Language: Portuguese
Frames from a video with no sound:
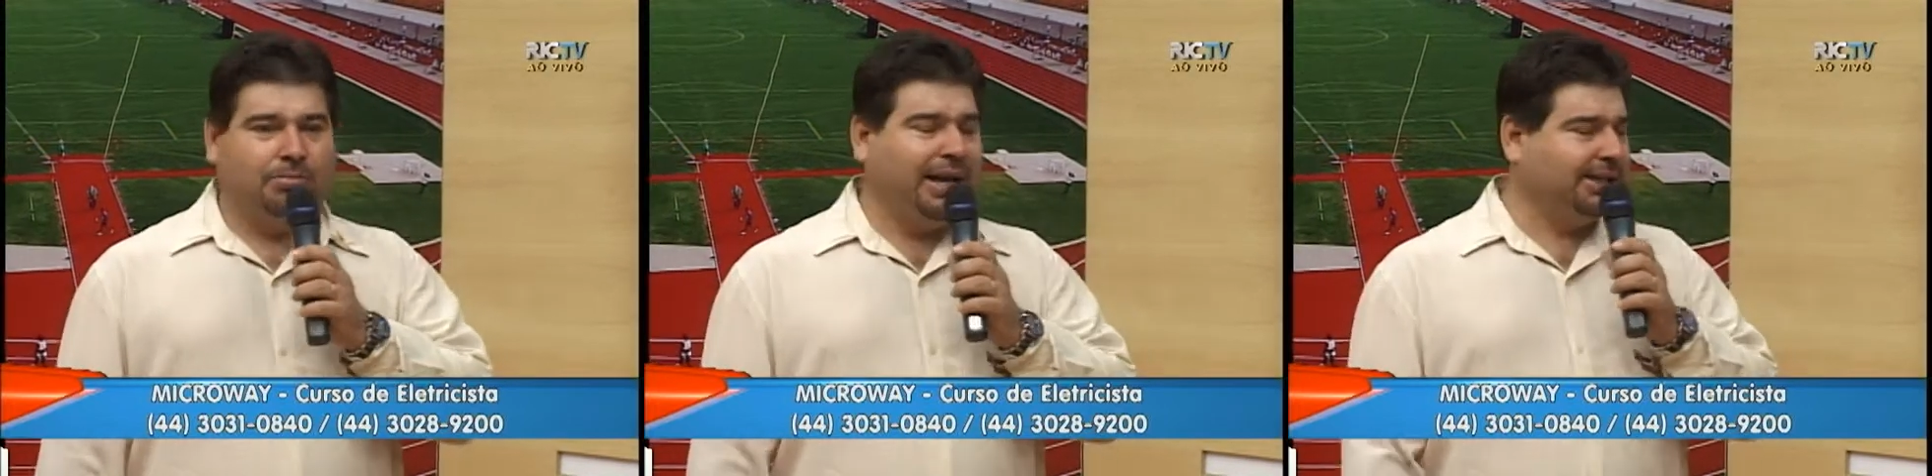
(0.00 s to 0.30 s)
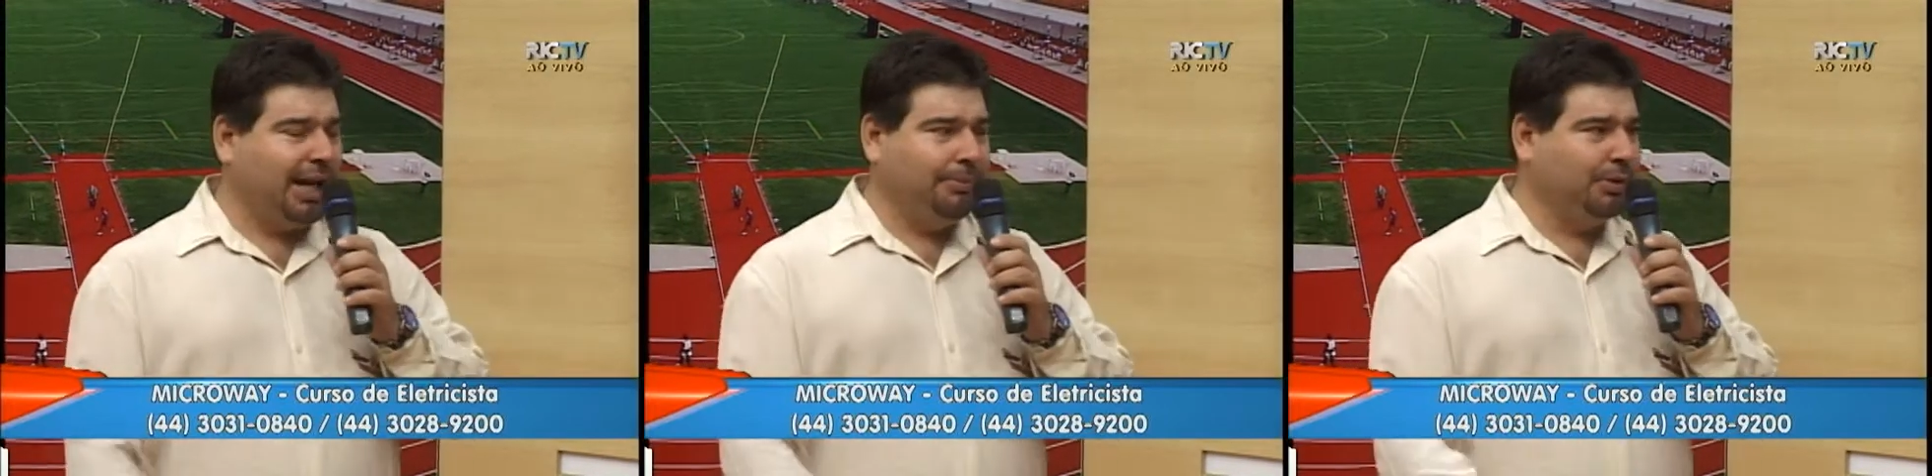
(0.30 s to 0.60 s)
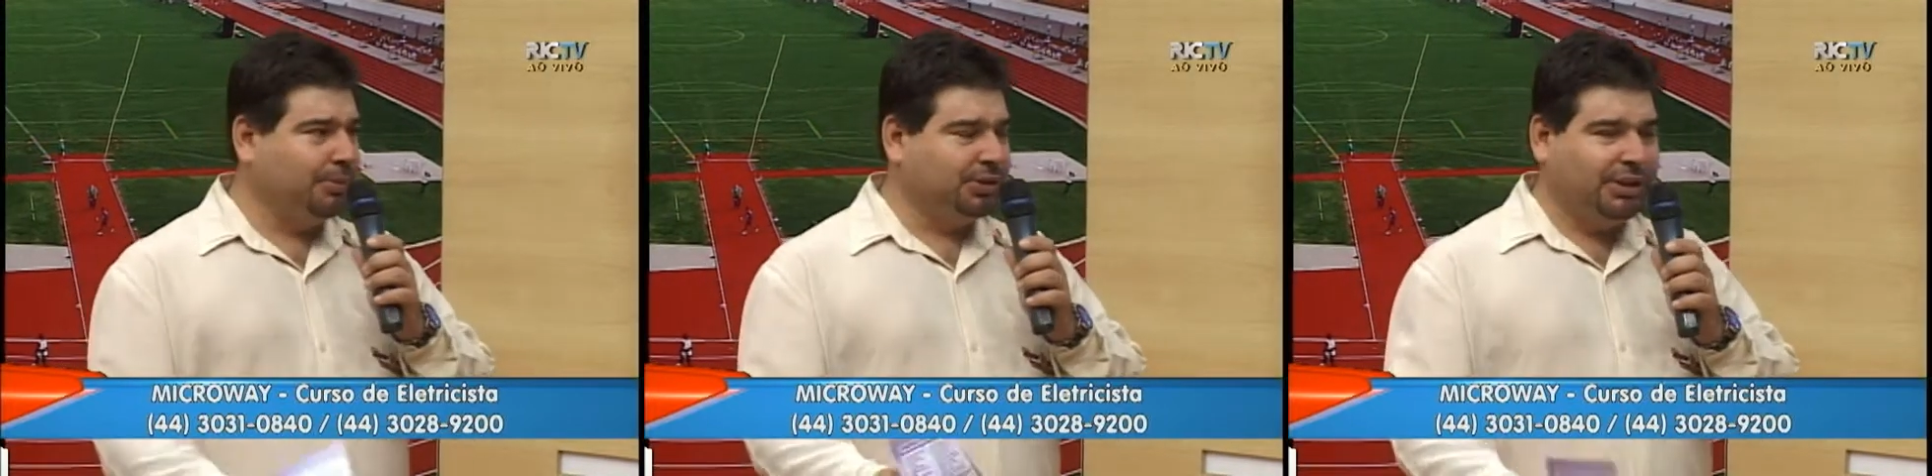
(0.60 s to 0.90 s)
o mais
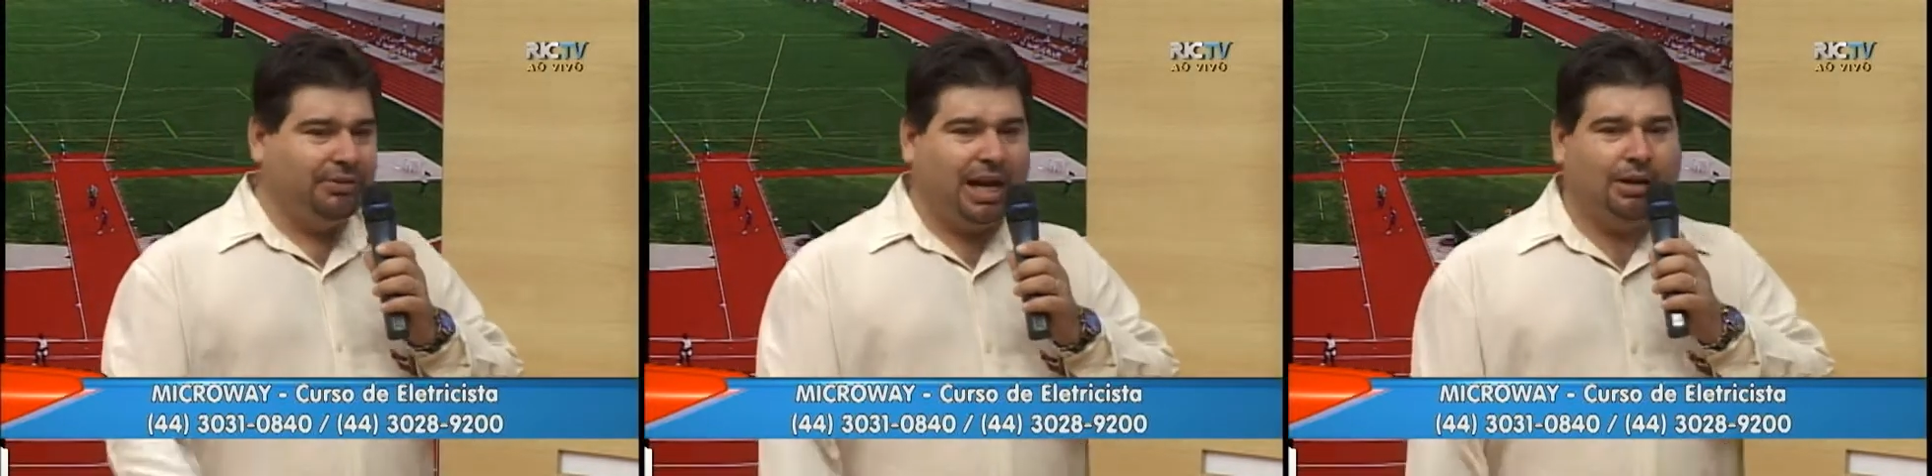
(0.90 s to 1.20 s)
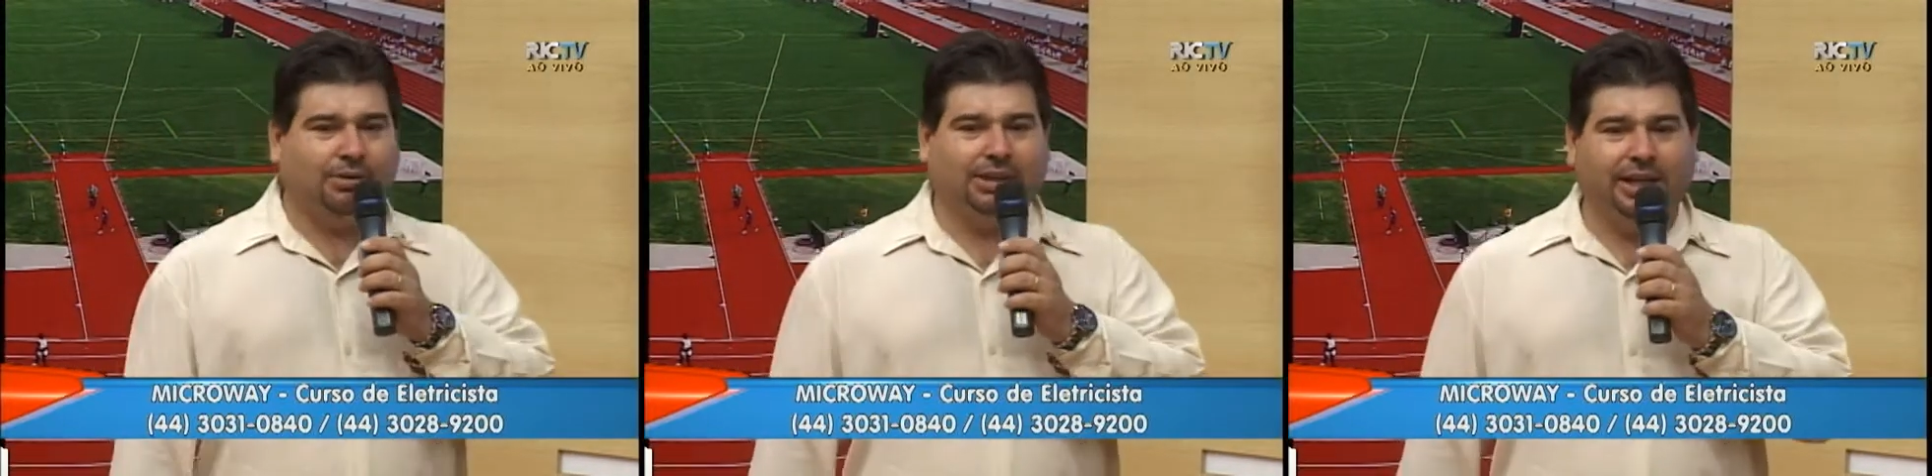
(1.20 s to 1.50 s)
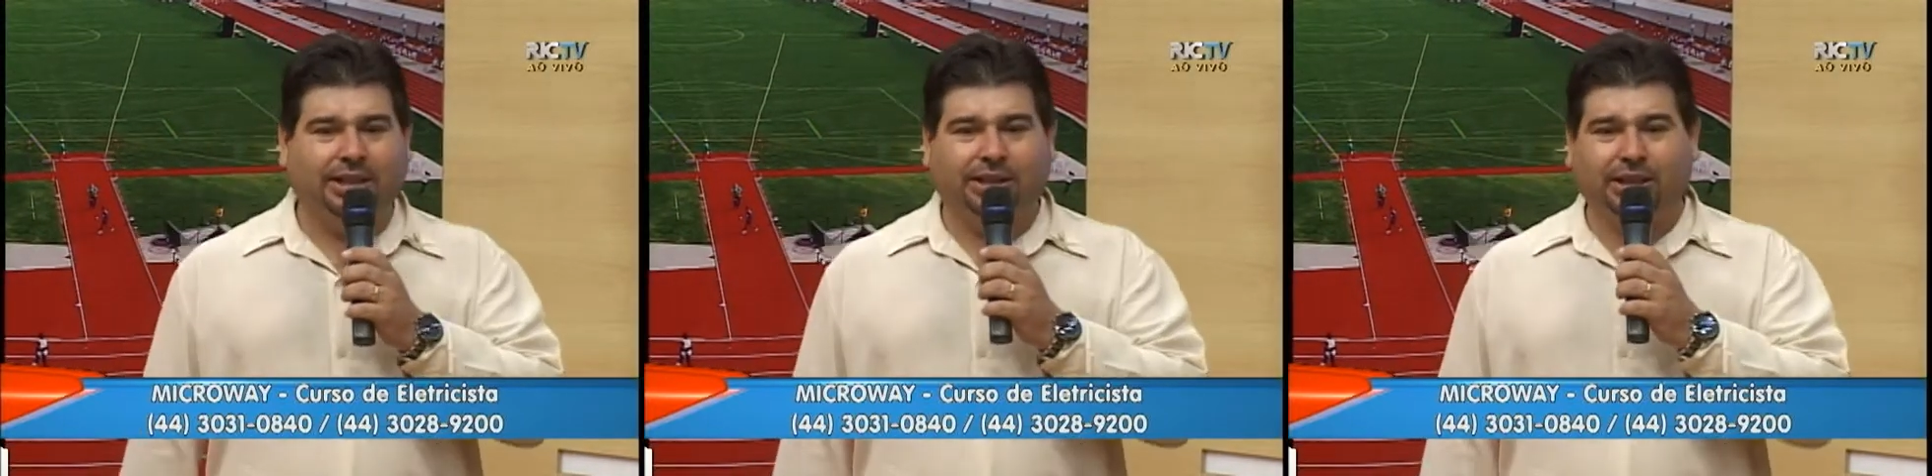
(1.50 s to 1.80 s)
rápido possível lá no
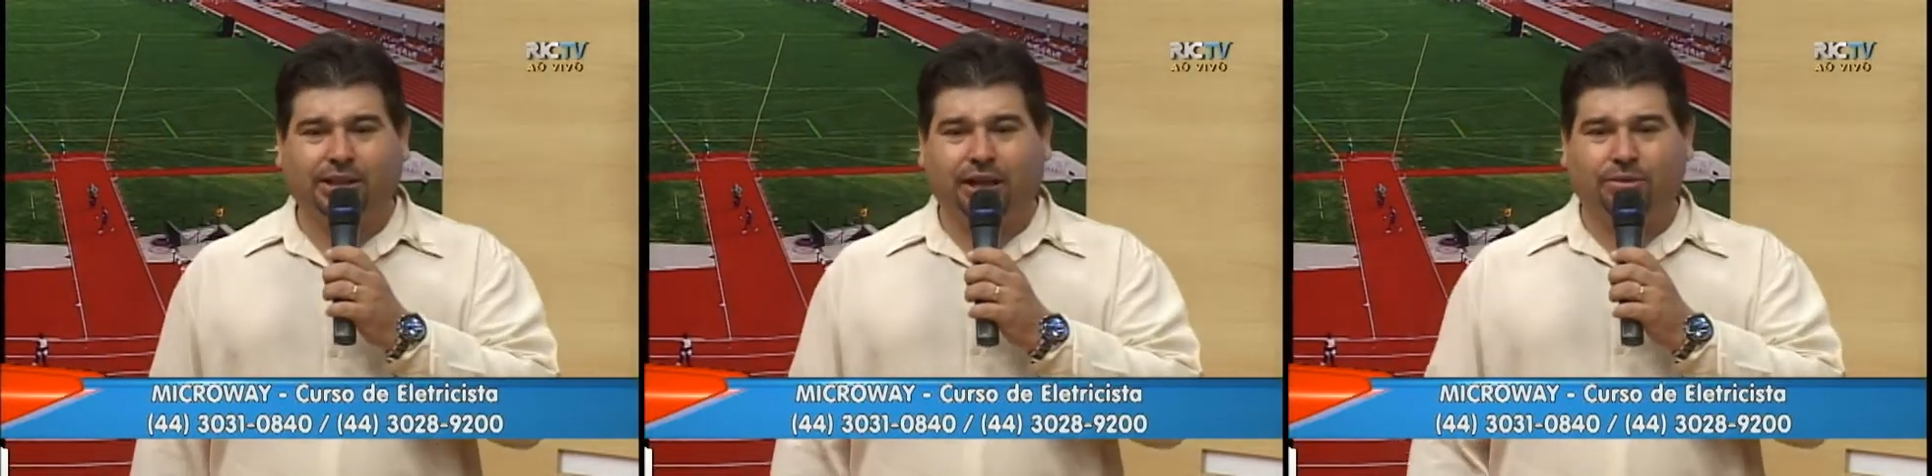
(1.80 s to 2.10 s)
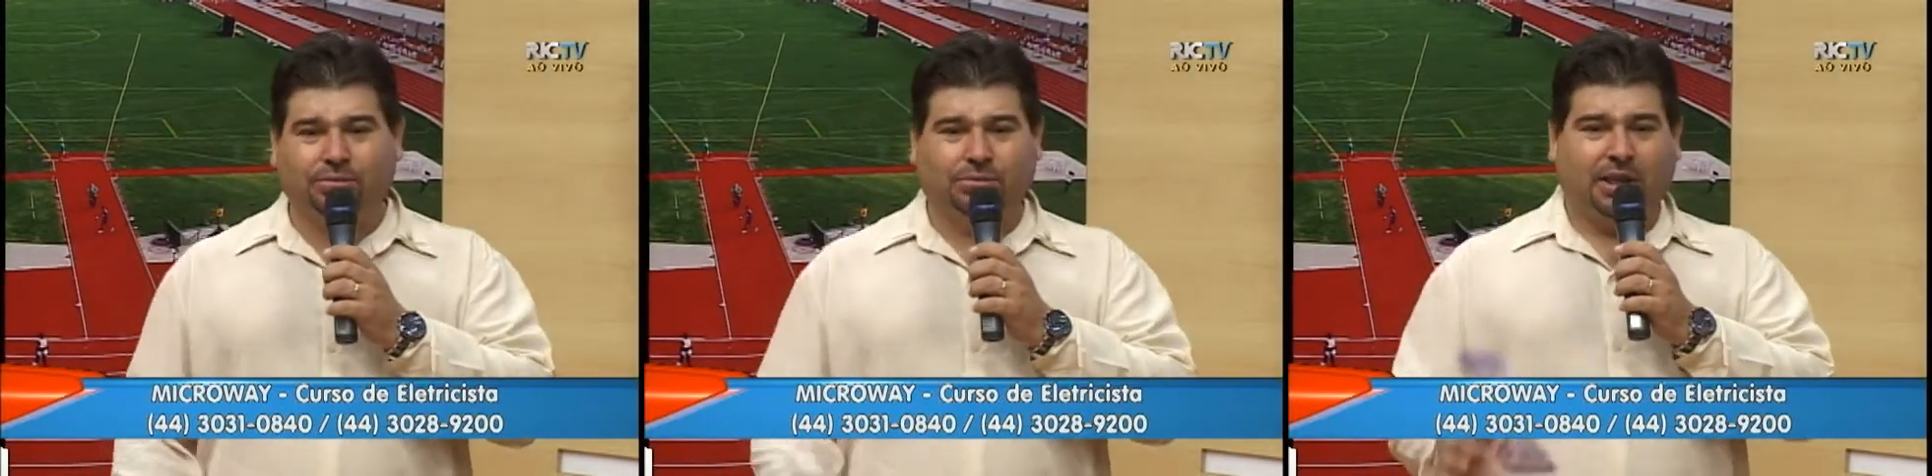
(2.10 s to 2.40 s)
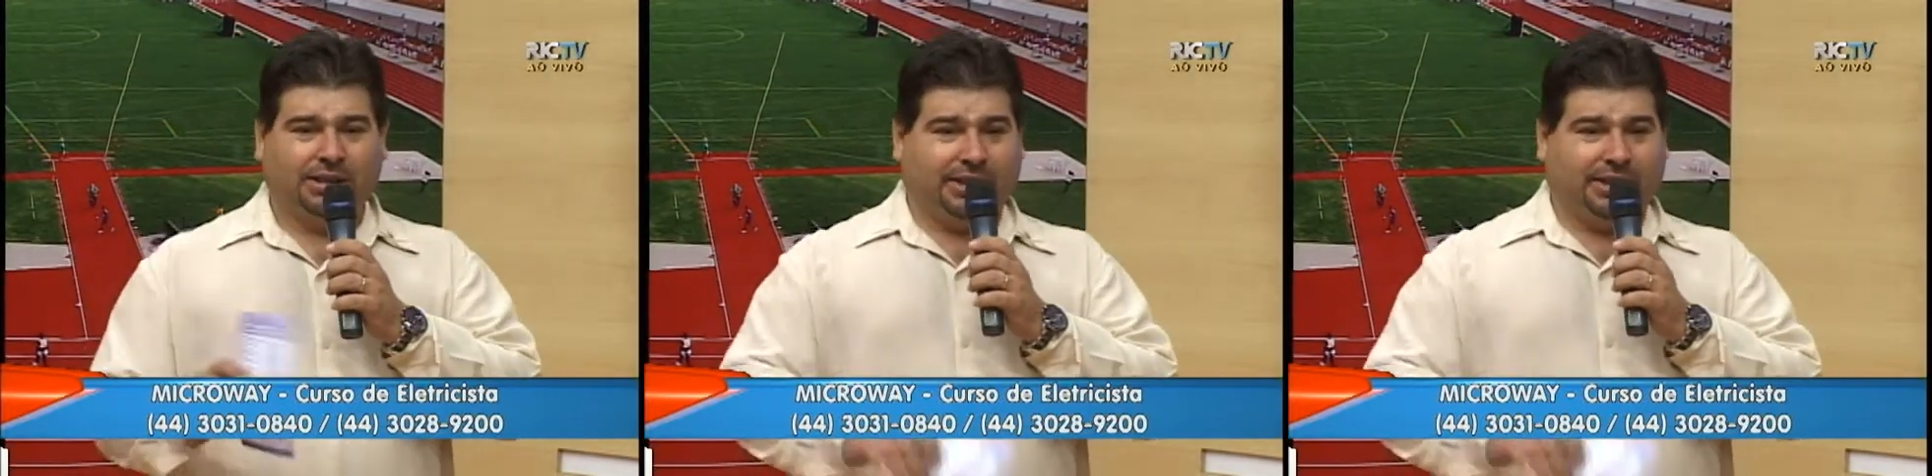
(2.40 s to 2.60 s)
30 31